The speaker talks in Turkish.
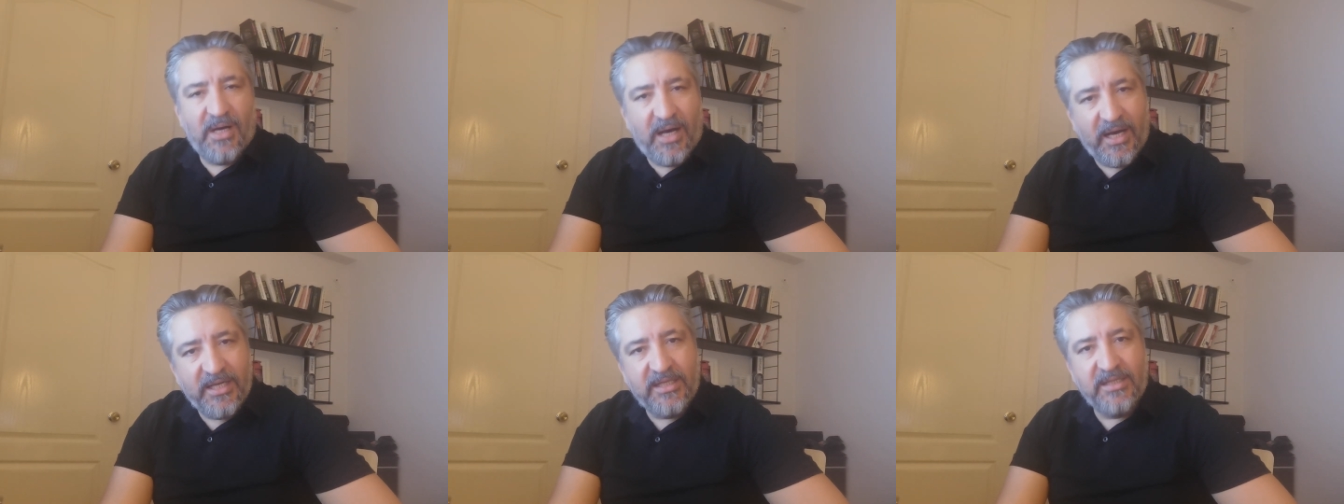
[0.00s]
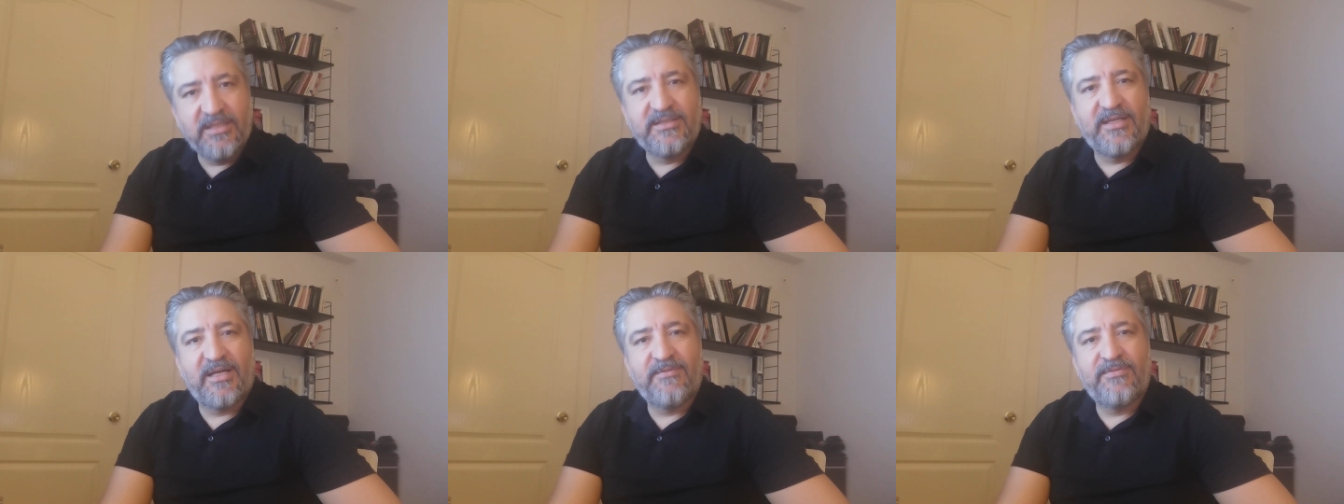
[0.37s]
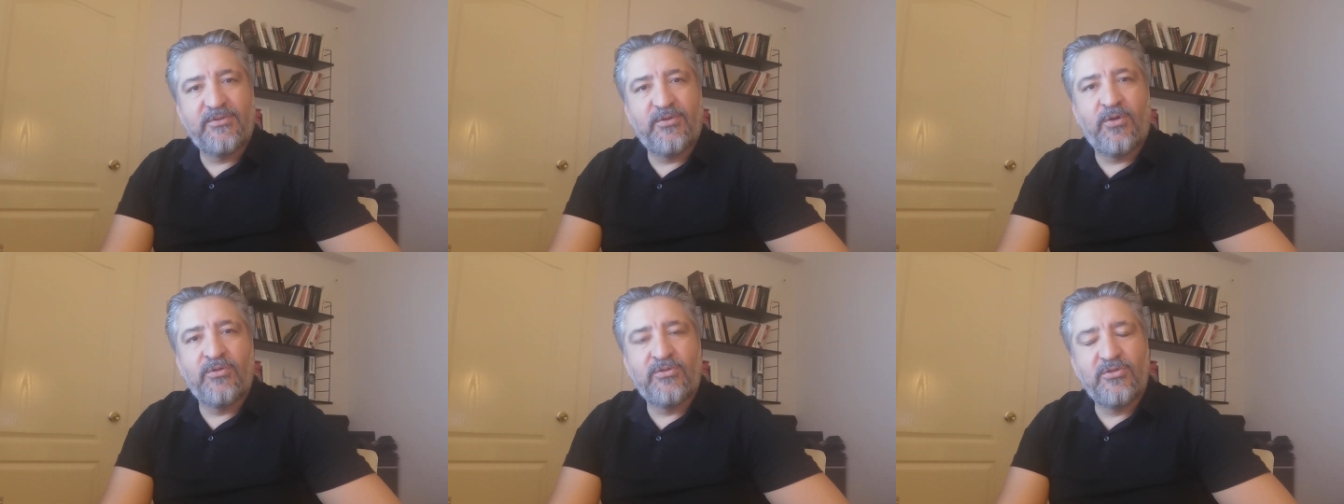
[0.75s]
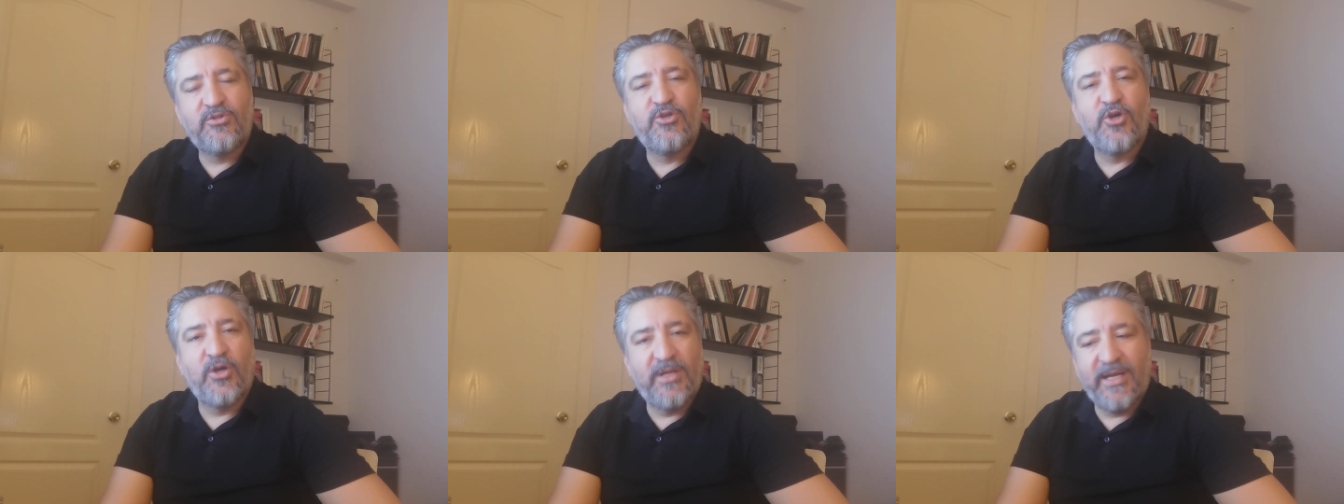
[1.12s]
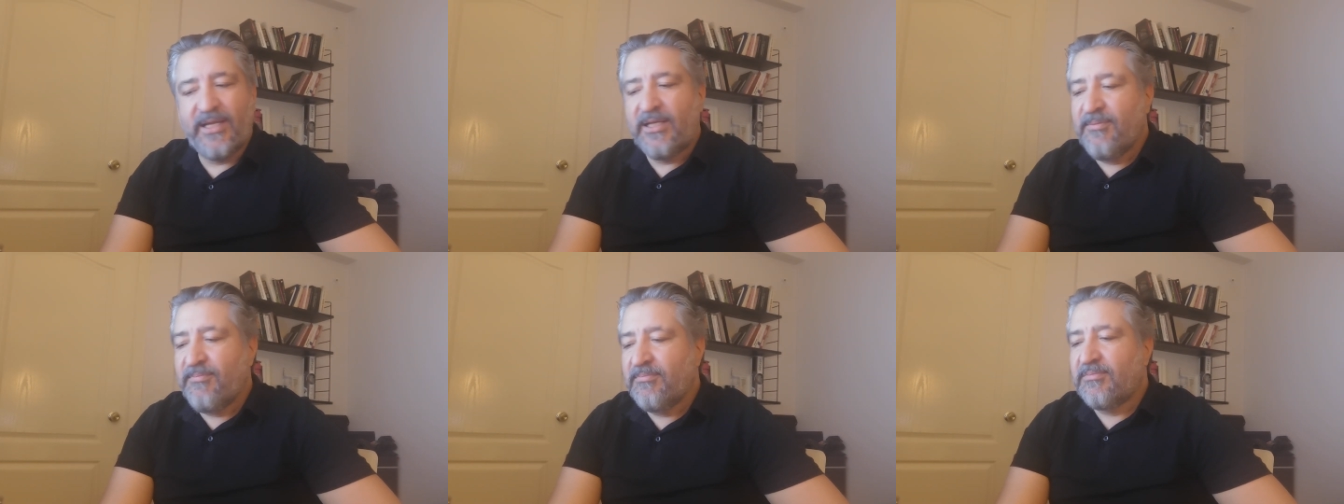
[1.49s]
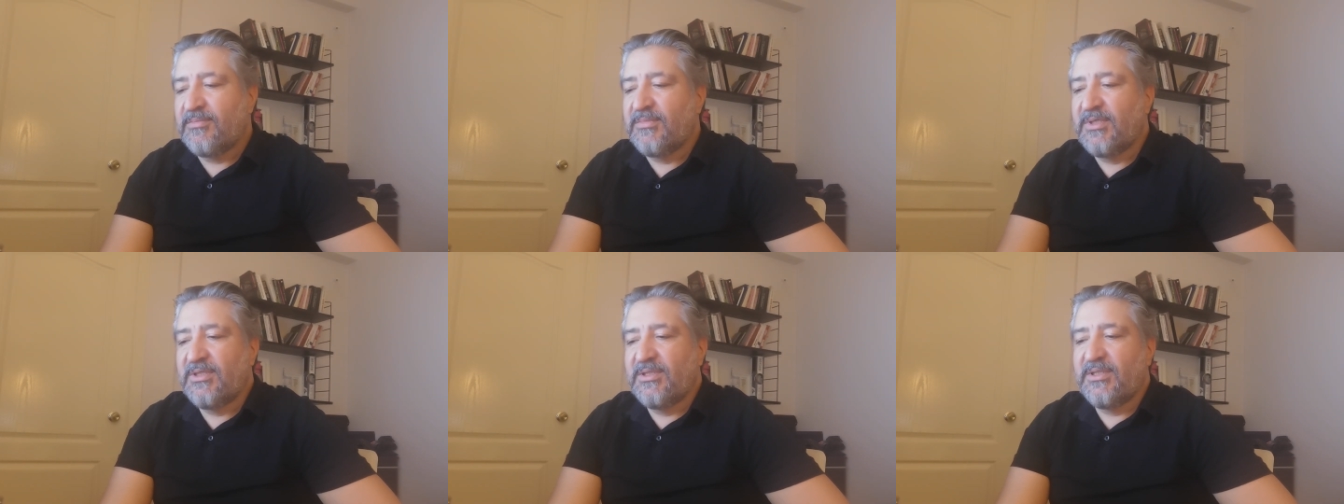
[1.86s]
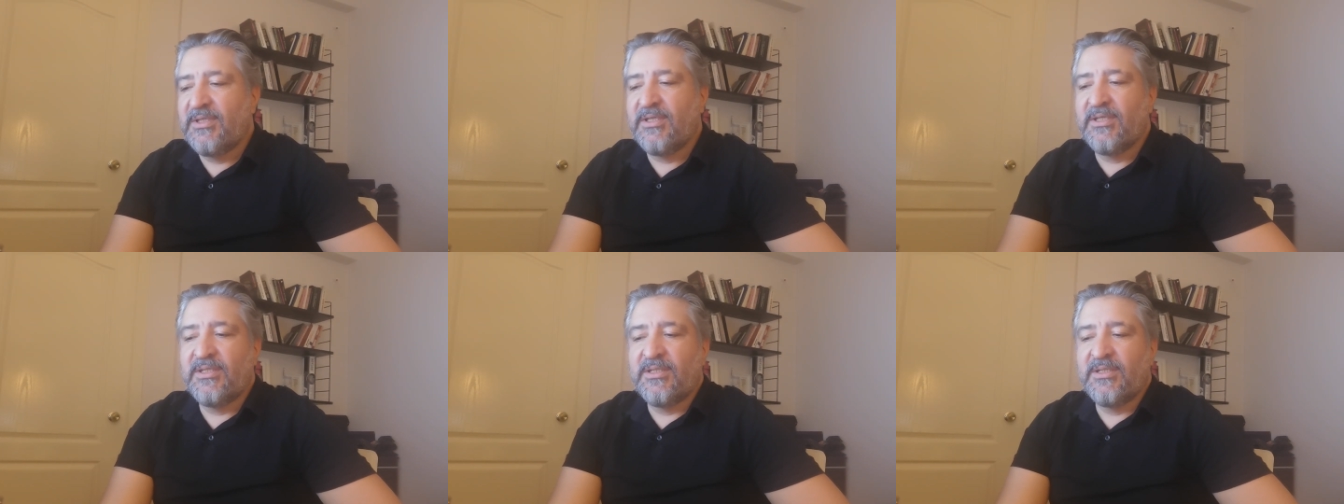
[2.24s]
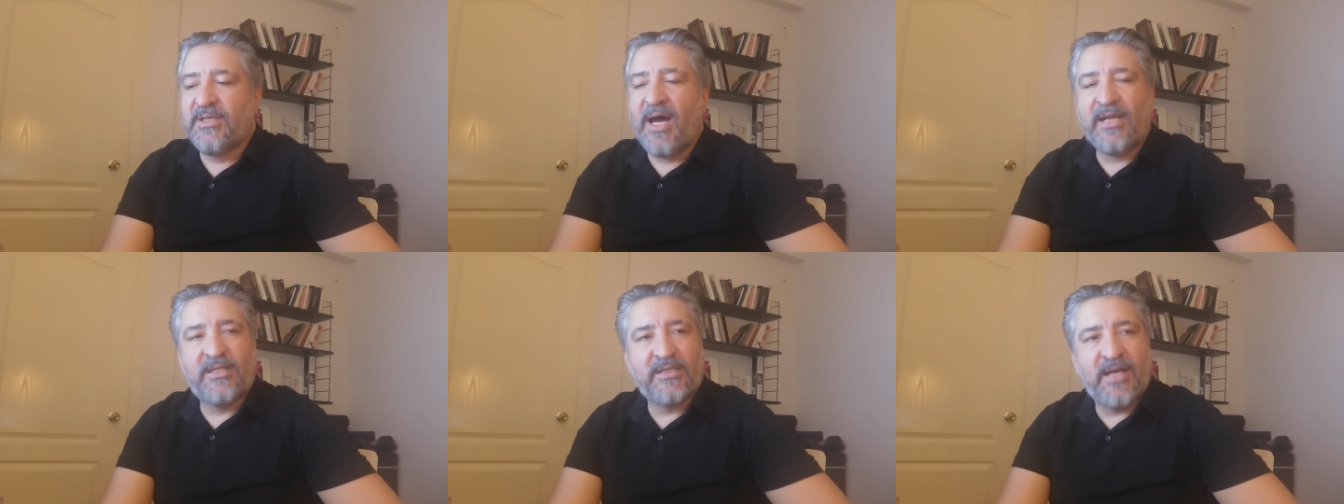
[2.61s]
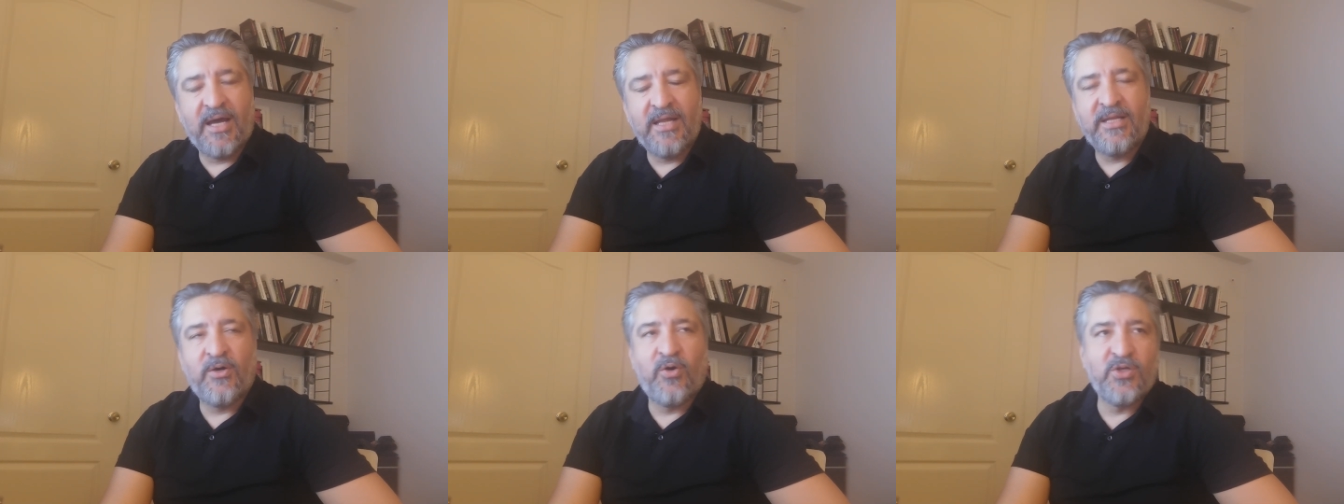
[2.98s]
hayırlı tarafı da olduğunu söyleyelim. Ee, artık hani